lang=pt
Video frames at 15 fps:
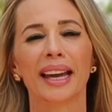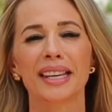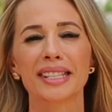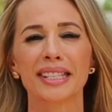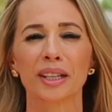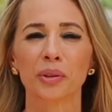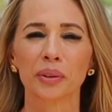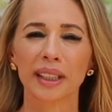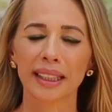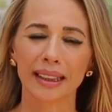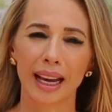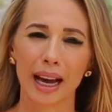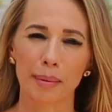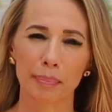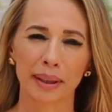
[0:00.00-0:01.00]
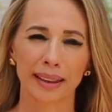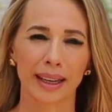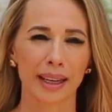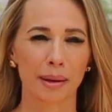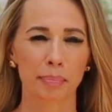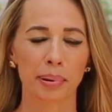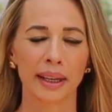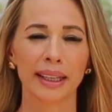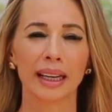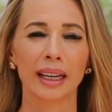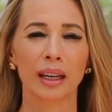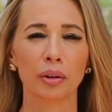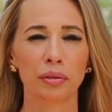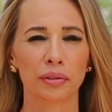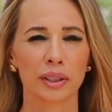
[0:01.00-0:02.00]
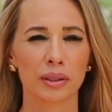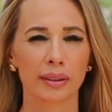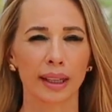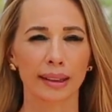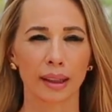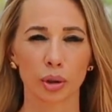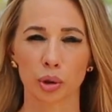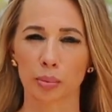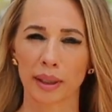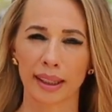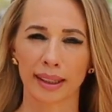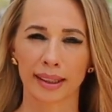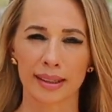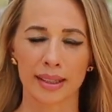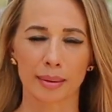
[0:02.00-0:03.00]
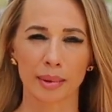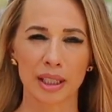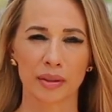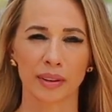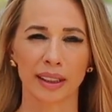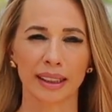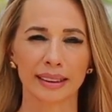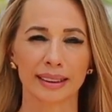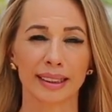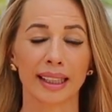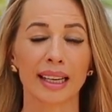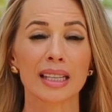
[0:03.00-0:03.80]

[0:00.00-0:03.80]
é a segunda etapa da campanha Eu Fiz o Natal de uma Criança Mais Feliz.